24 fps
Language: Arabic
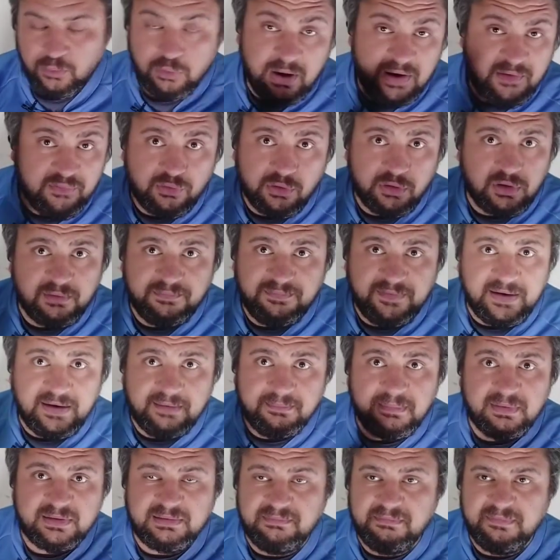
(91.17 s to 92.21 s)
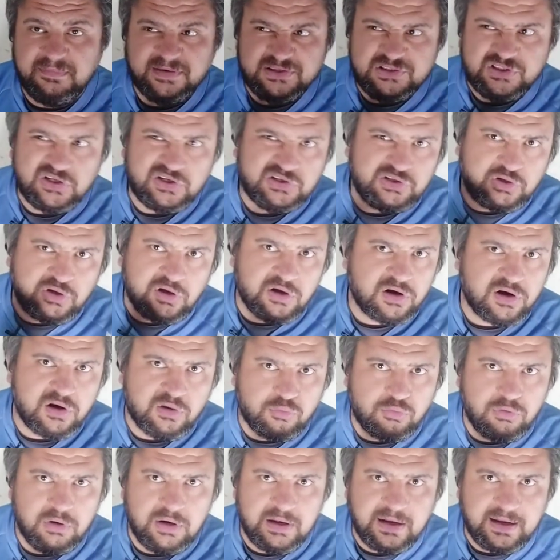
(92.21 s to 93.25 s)
كويس والله فعلا ما ينفعش انك
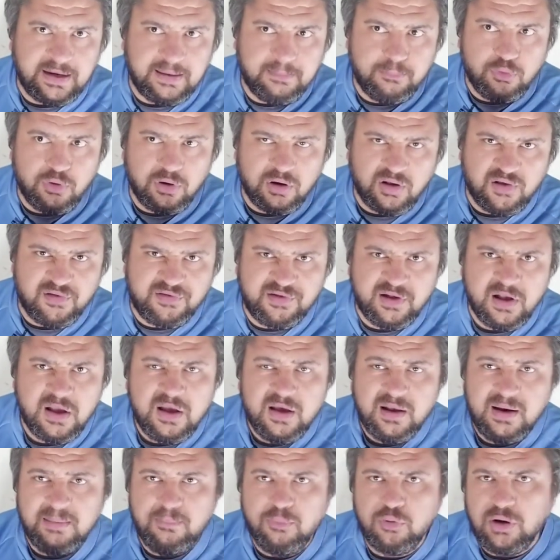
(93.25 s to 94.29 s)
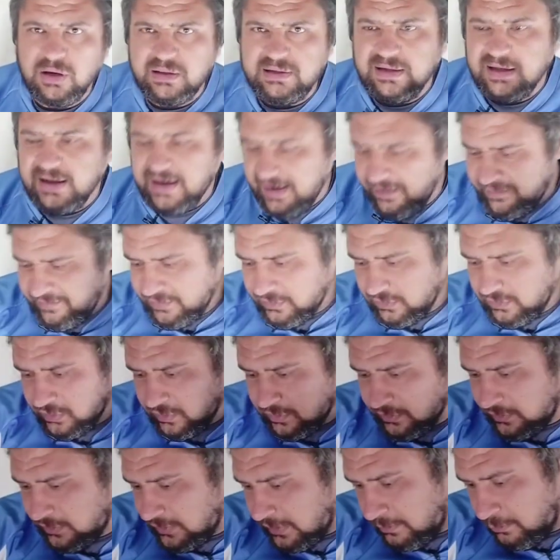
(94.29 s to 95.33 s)
تكرر كل كلام وخلاص لمجرد انك عايز
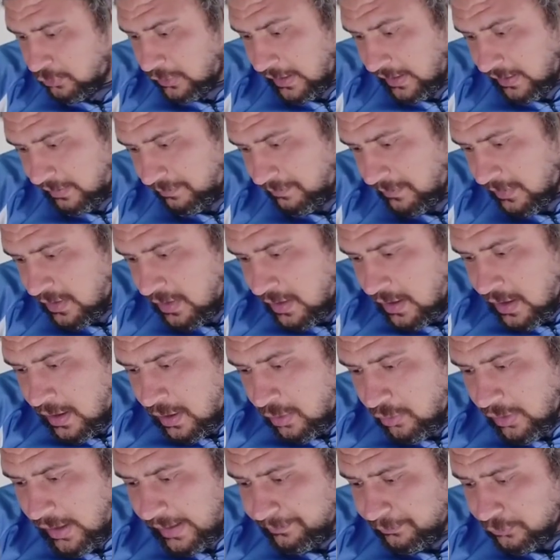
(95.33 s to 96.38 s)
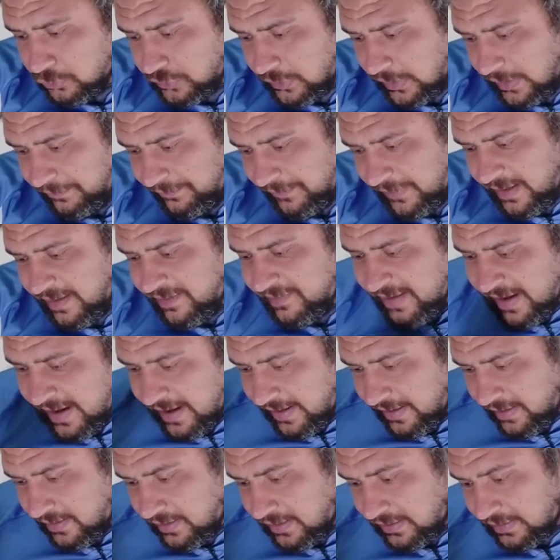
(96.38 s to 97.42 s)
تنتقد المدرب هناك مشكله في
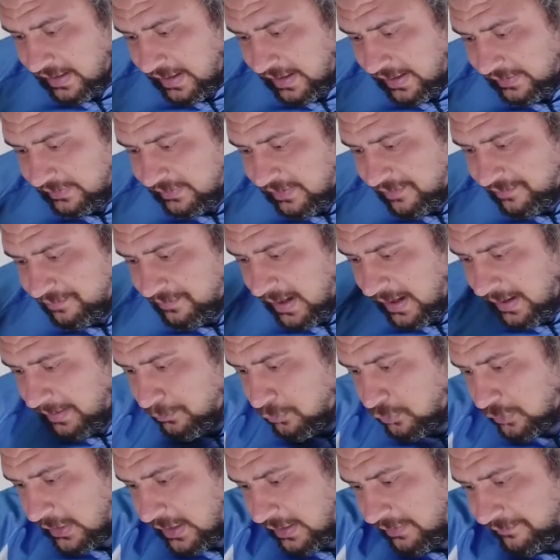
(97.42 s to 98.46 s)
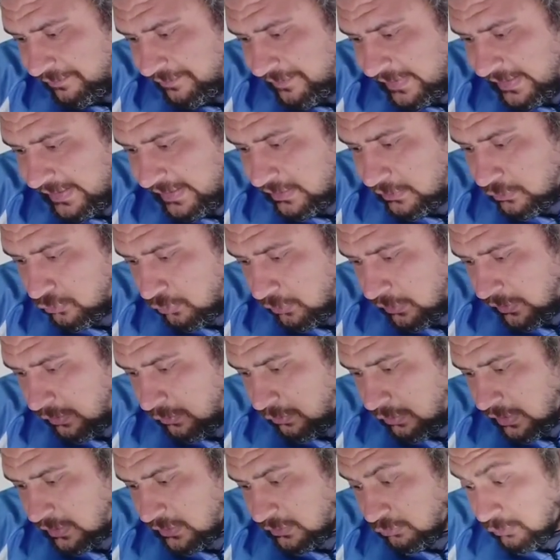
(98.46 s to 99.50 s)
الجزائر نتحدث مع مديرين فنيين طوال
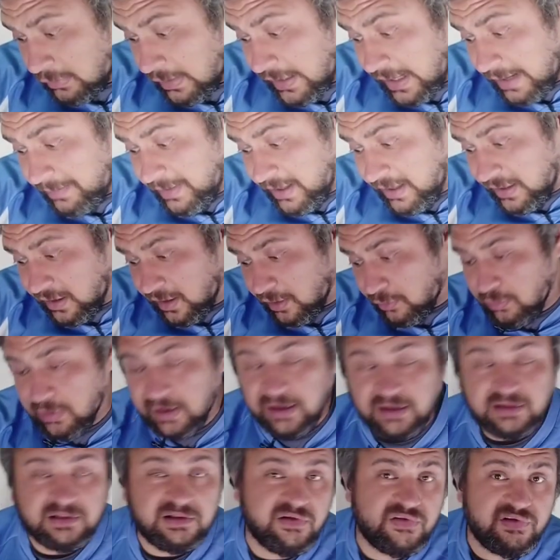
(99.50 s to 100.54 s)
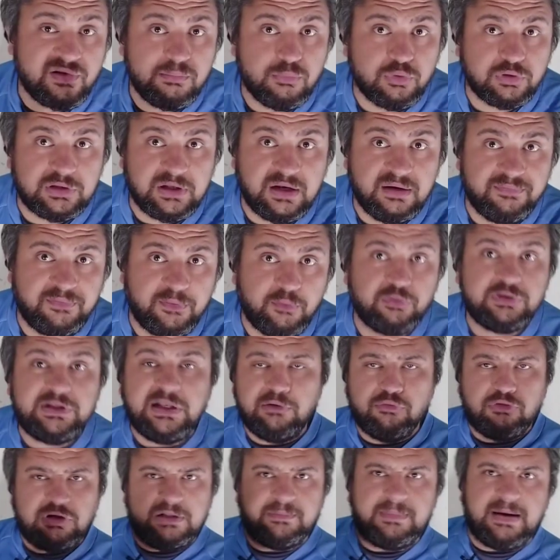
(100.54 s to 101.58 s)
الوقت والجميع يرى وجهات نظر مختلفه ودي
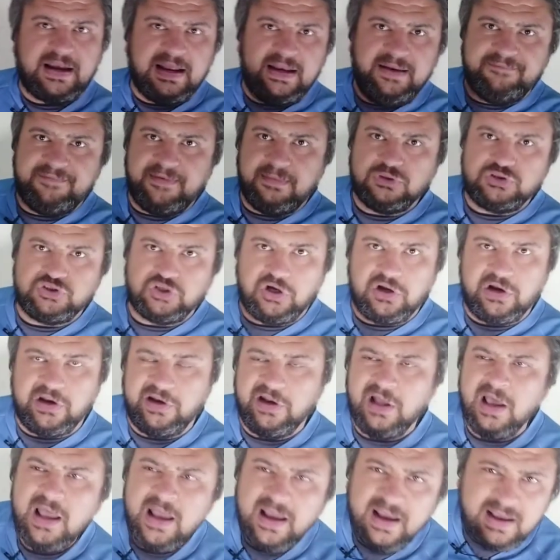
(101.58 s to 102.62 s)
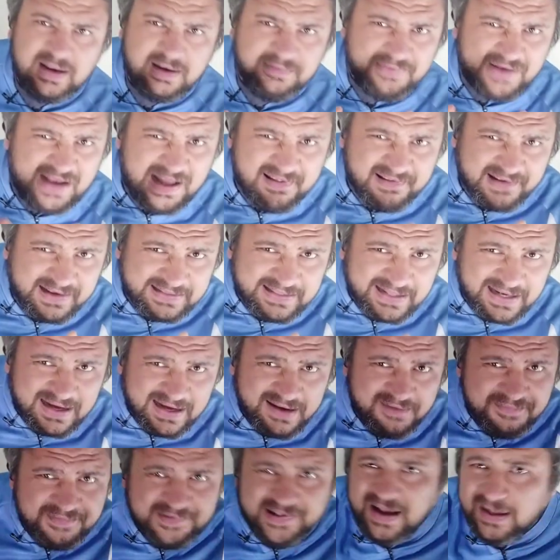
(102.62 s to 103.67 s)
اللي كنت بتكلم فيها من شهرين ان في ناس كتيره
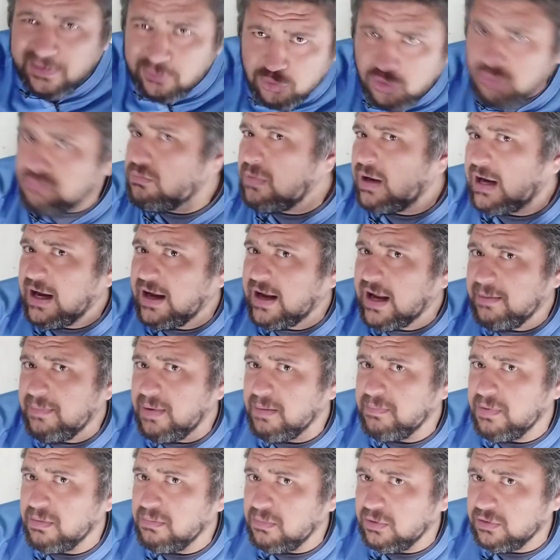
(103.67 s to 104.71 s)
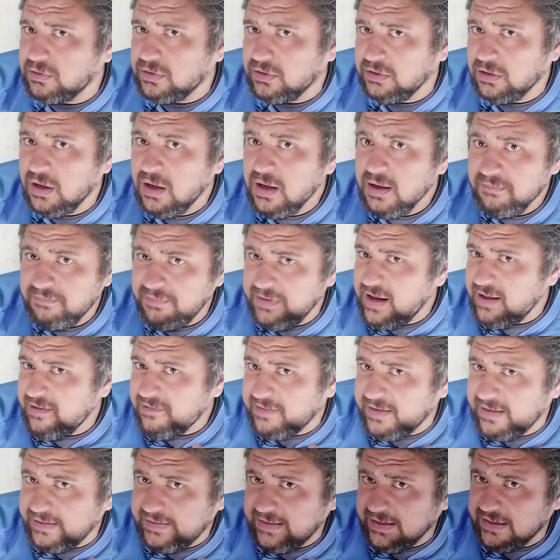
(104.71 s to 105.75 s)
نفسها تكون مكان جمال بالماضي في
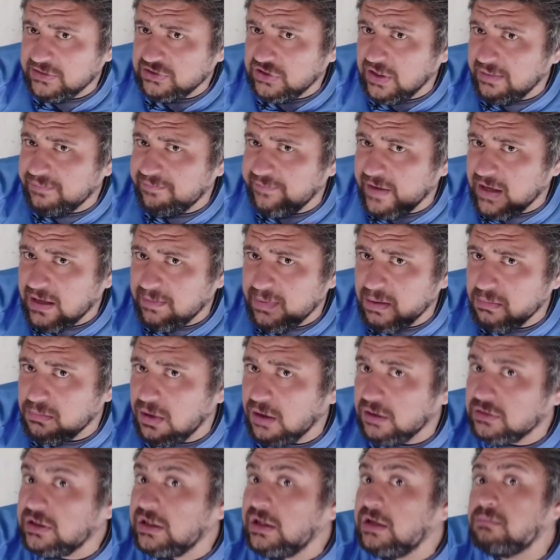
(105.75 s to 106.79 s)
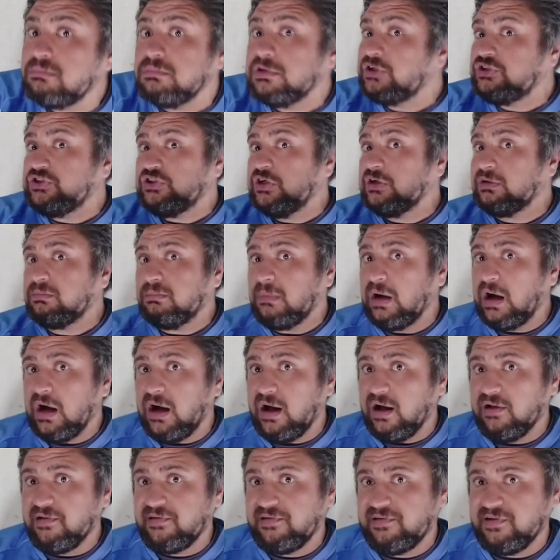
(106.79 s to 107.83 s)
ناس كتيره شايفه ان بالماضي مشيت
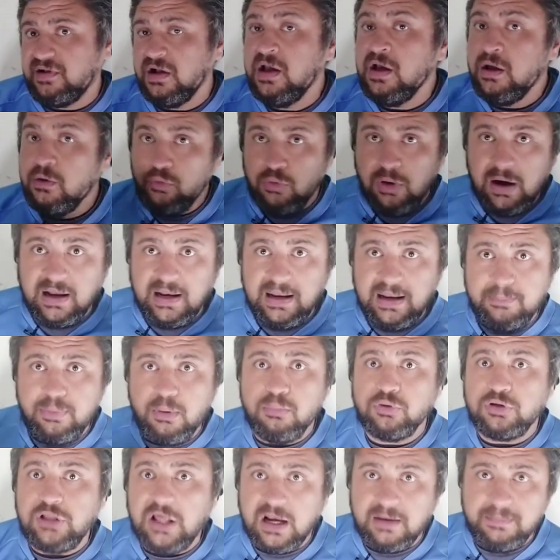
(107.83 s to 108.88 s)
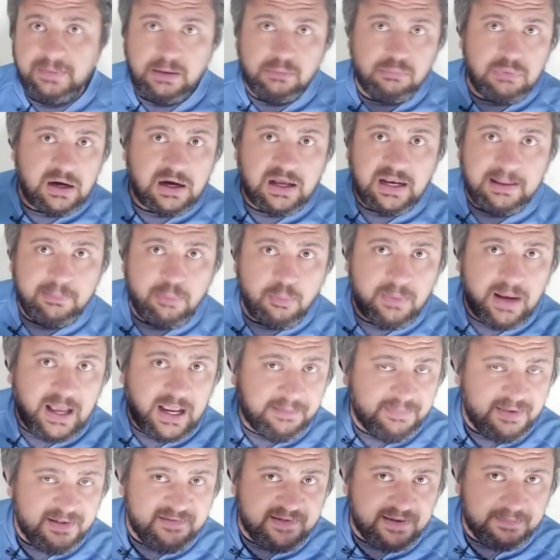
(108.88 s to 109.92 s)
معاه حظ واغلبهم مدربين واغلبهم
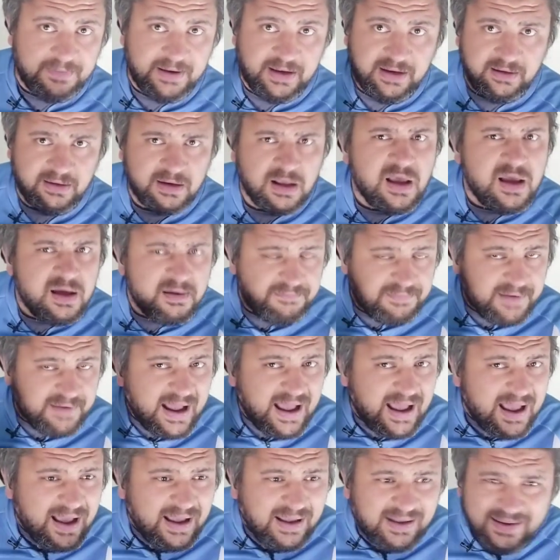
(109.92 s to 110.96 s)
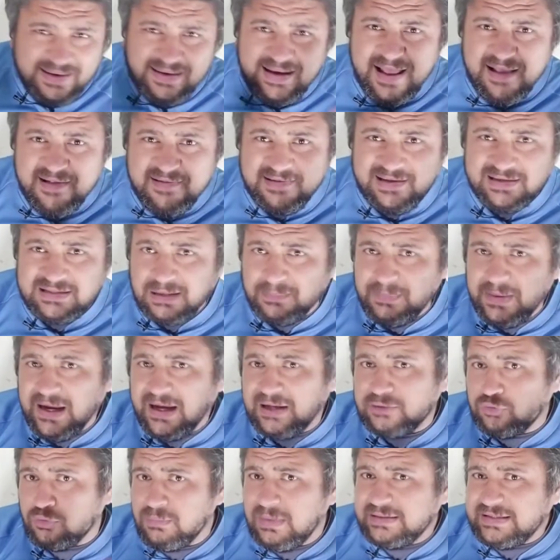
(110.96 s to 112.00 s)
لاعبين سابقين فالناس دي
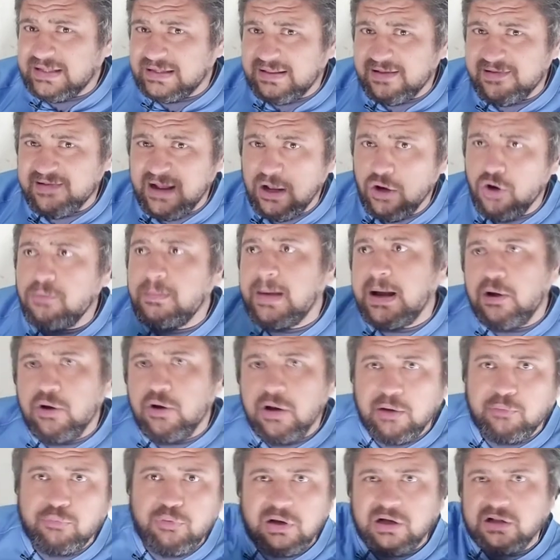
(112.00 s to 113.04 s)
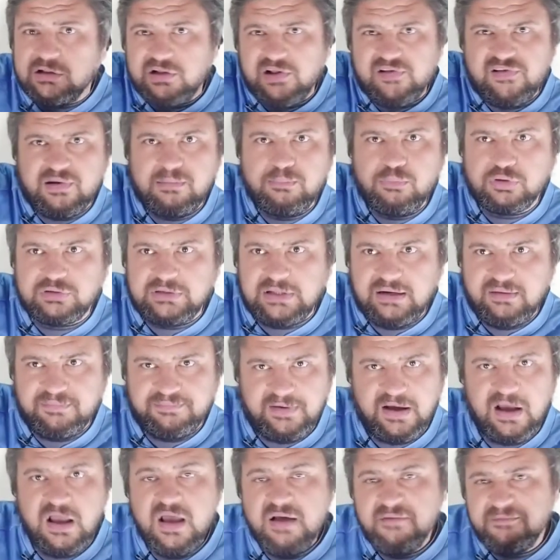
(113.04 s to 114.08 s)
طبيعه طول ما انت هتسالهم هيقول لك وجهه نظر
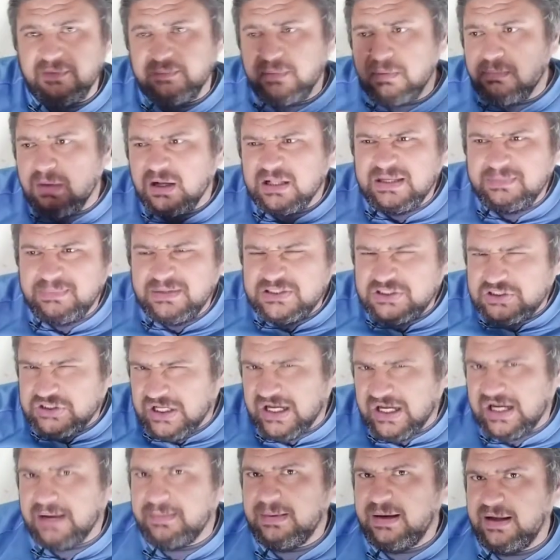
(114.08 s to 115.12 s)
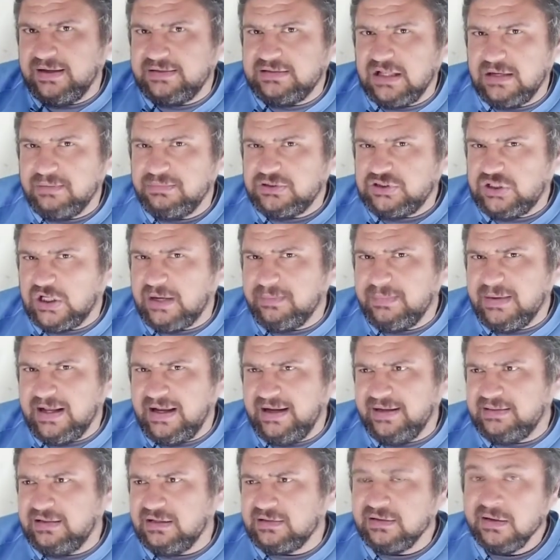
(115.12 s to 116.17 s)
مختلفه فبالماضي بيشتكي من الحته دي بيشتكي من
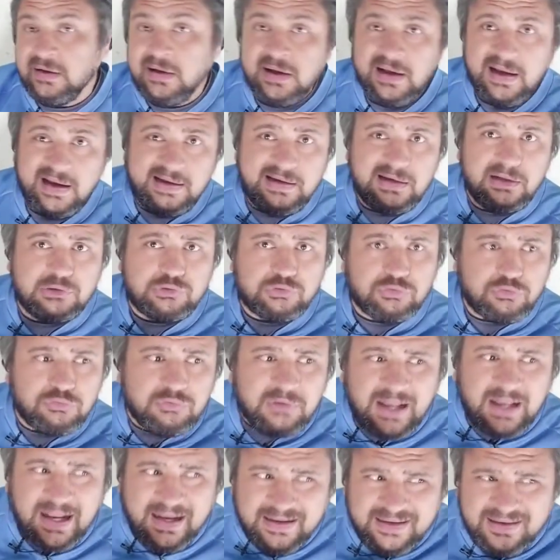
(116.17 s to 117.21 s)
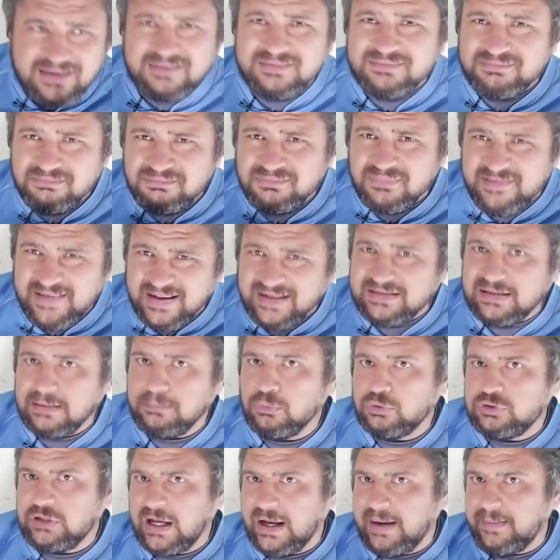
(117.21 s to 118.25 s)
حته ان انتوا يعني ست
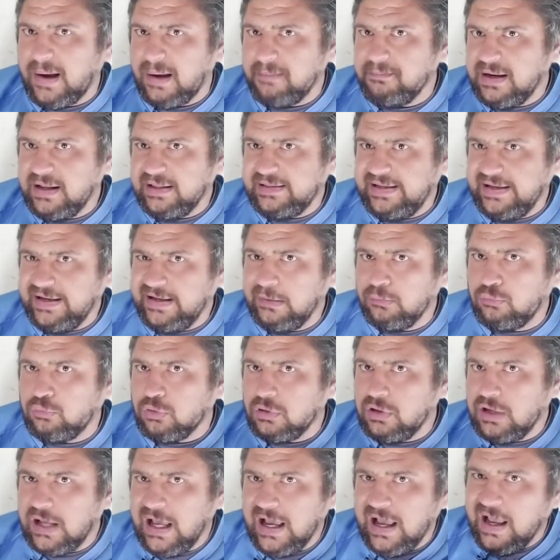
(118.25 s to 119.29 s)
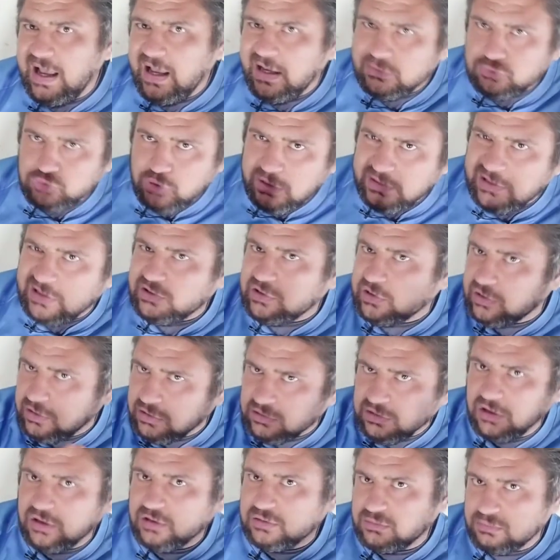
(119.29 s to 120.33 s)
المنتخب عماله تيجي وكلها شويه
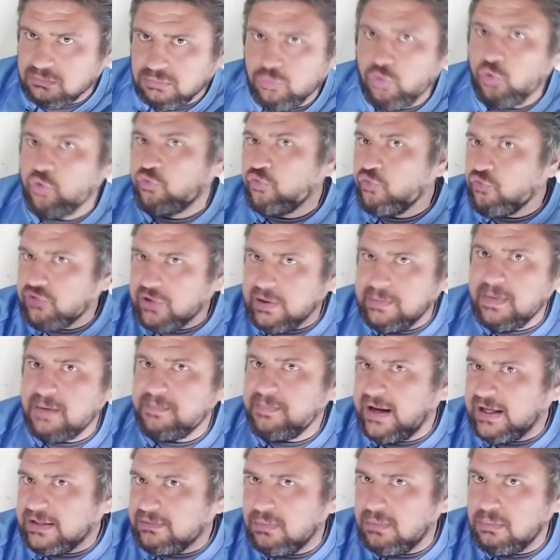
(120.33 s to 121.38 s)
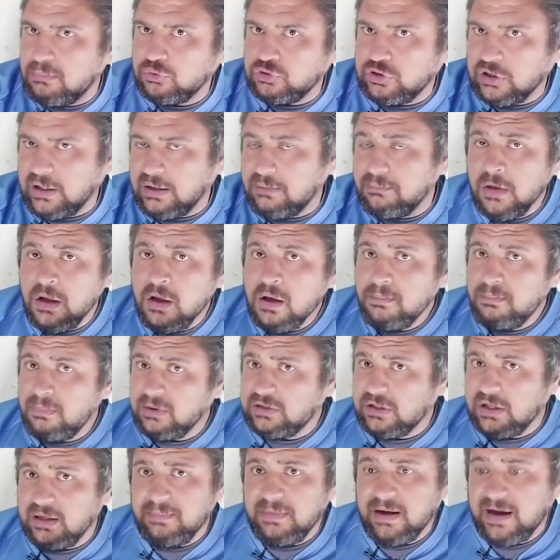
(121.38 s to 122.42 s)
انتقادات وخصوصا من بعد ما المنتخب
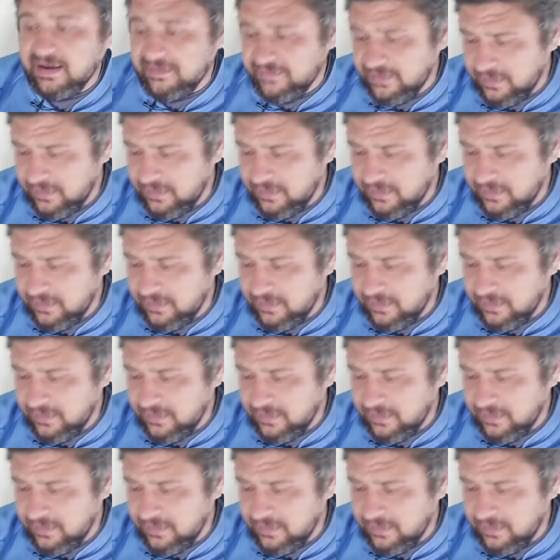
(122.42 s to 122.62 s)
ما طلع من